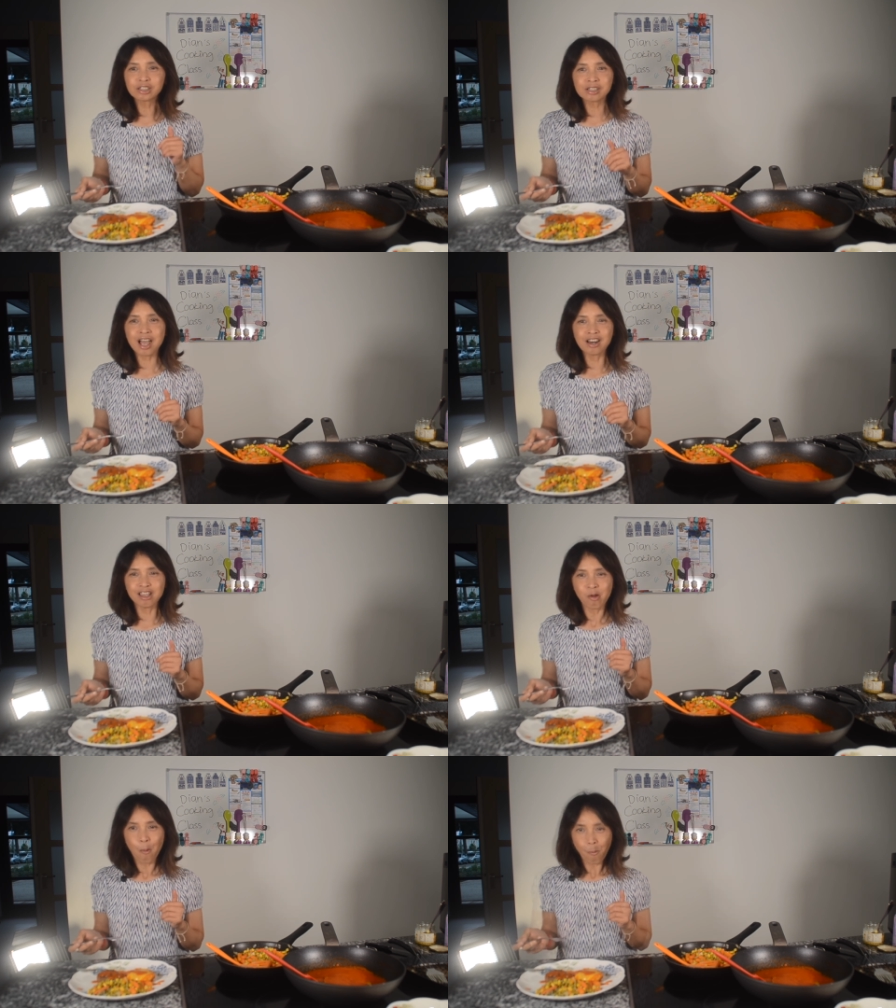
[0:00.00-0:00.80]

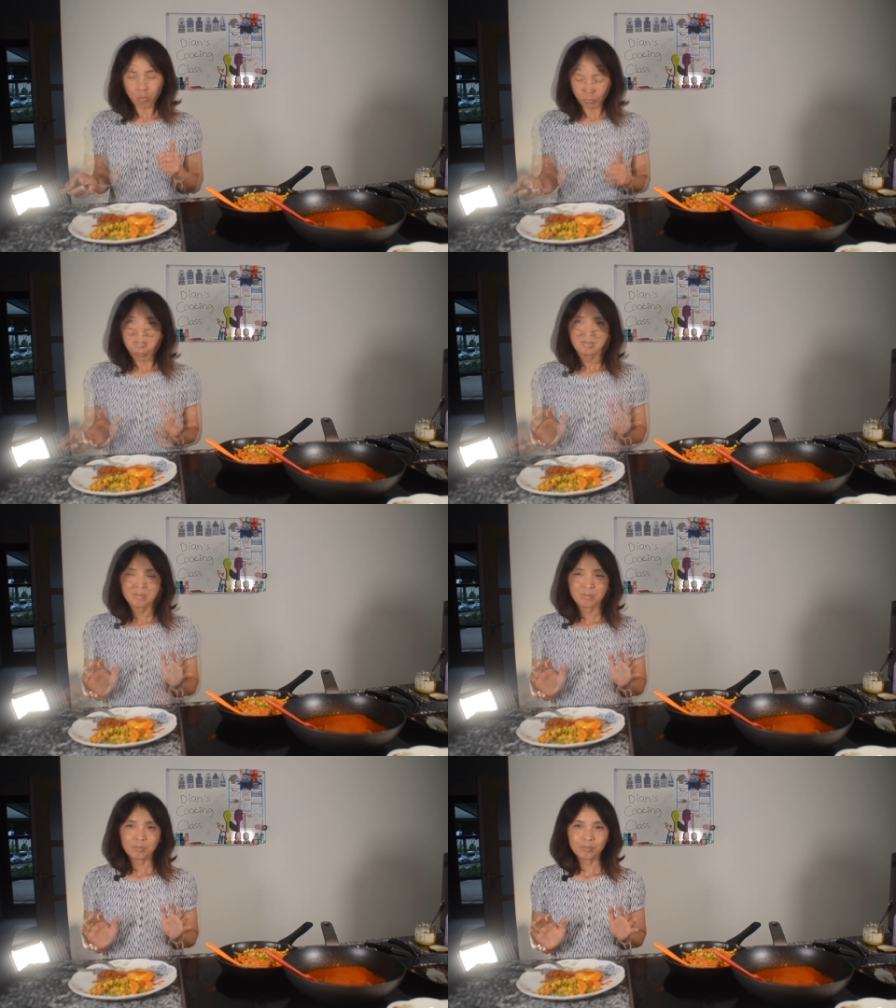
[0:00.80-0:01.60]
sekali.
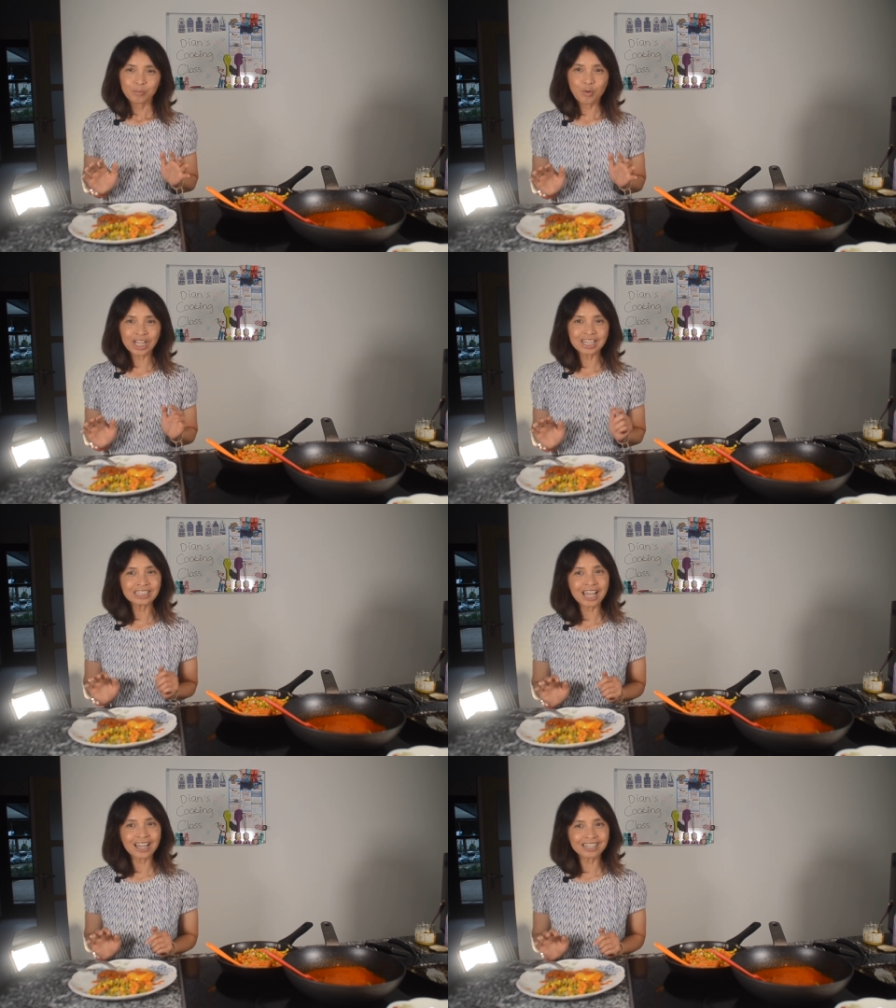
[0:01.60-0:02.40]

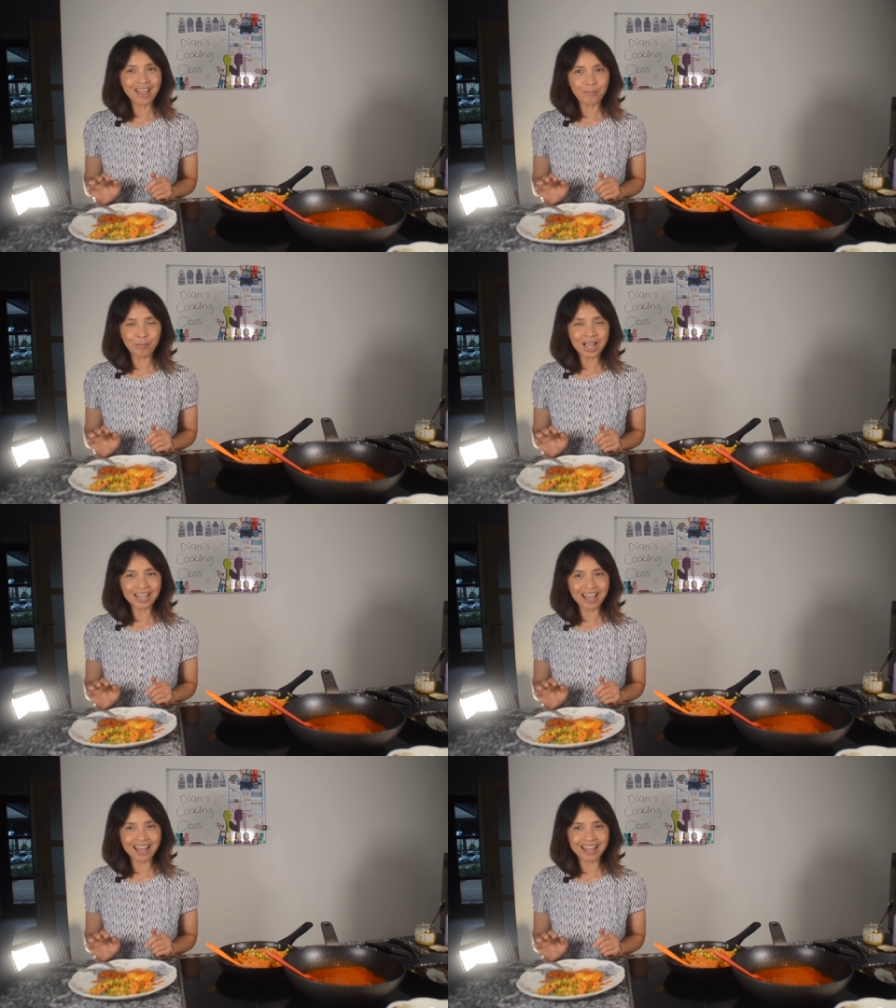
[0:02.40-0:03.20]
Buatnya sangat
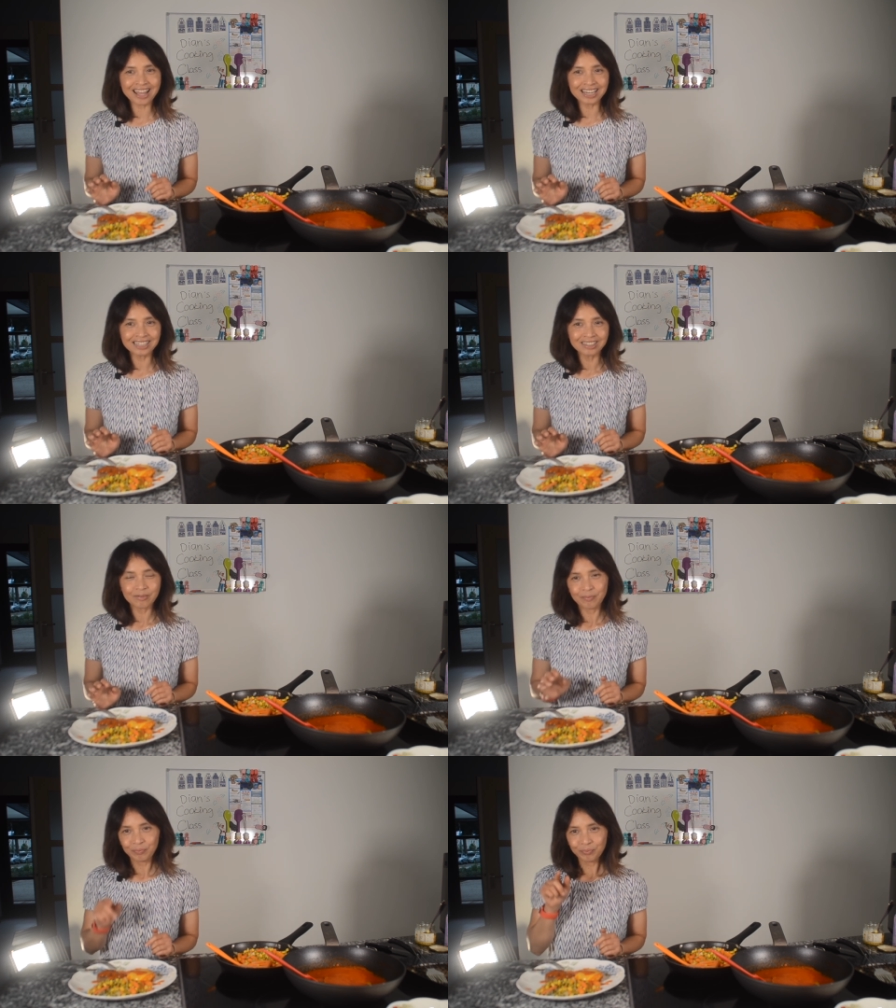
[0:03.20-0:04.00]
gampang kan?
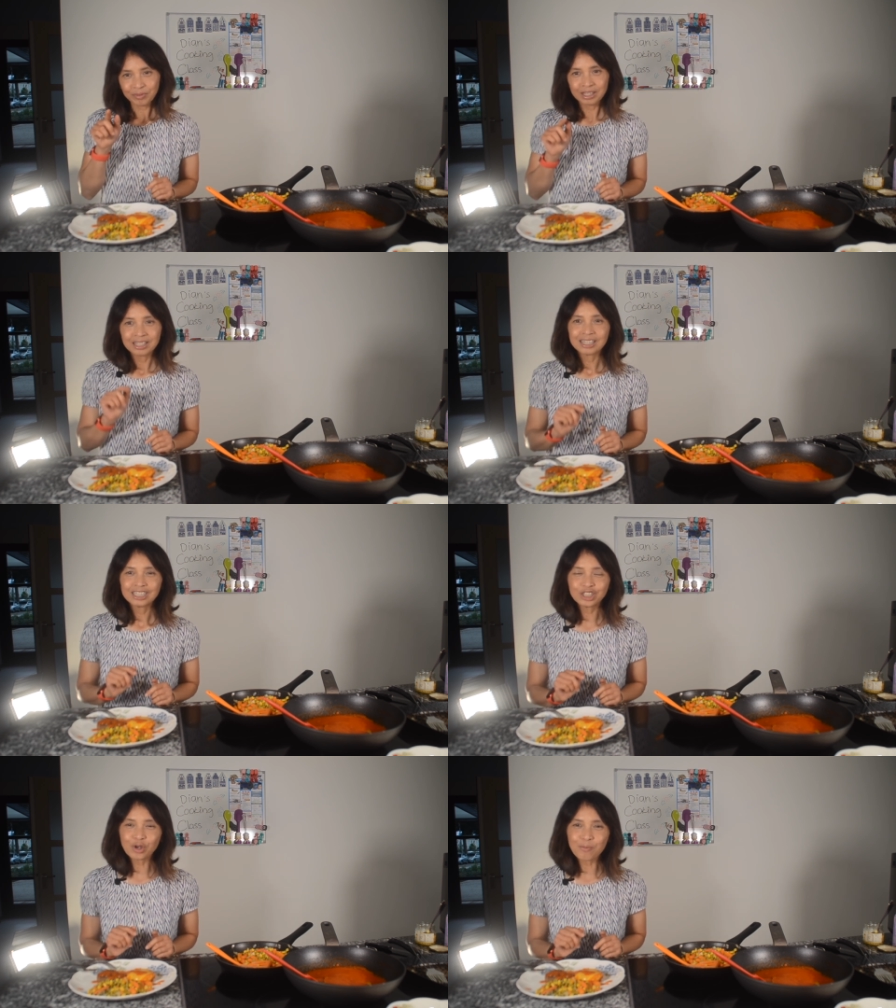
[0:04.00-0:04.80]

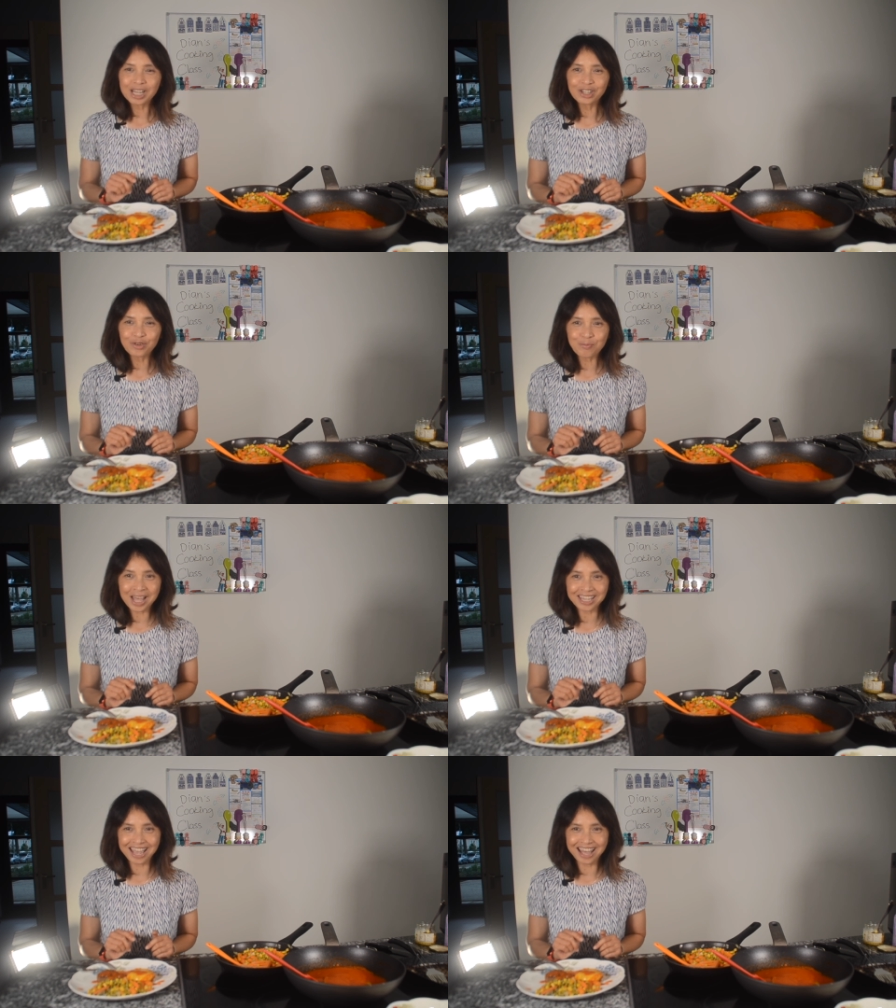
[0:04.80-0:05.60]
Dicoba di
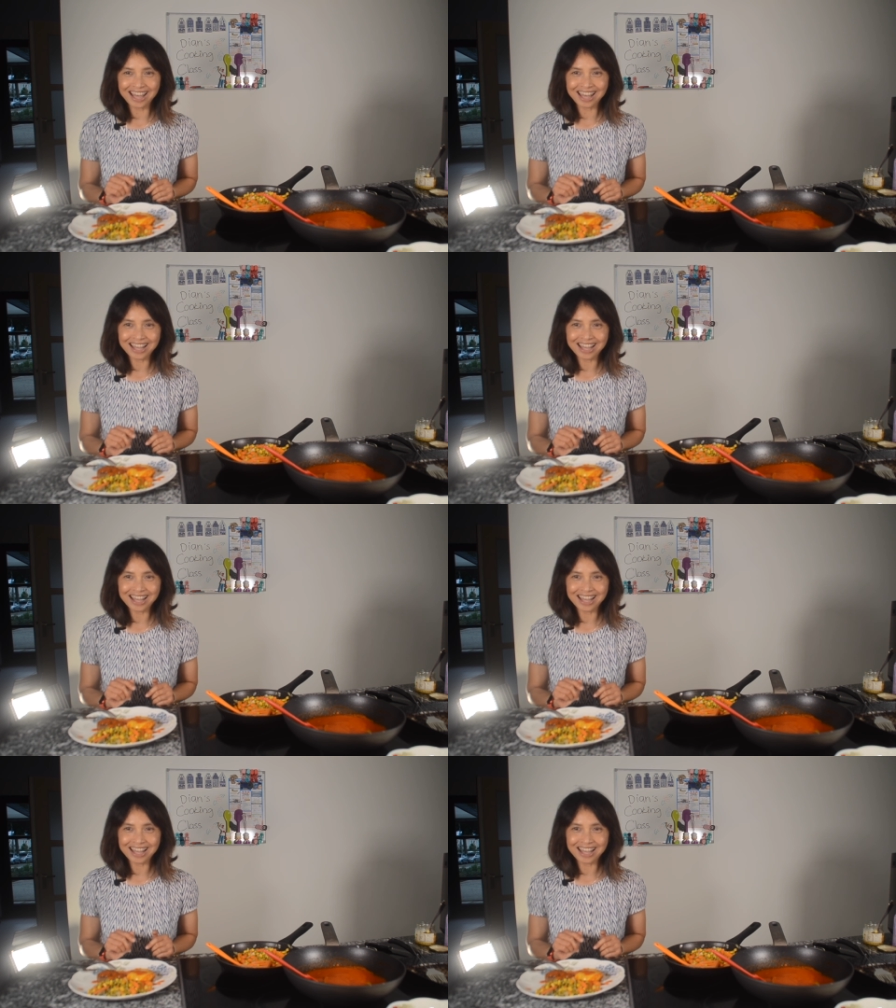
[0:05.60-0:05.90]
rumah ya.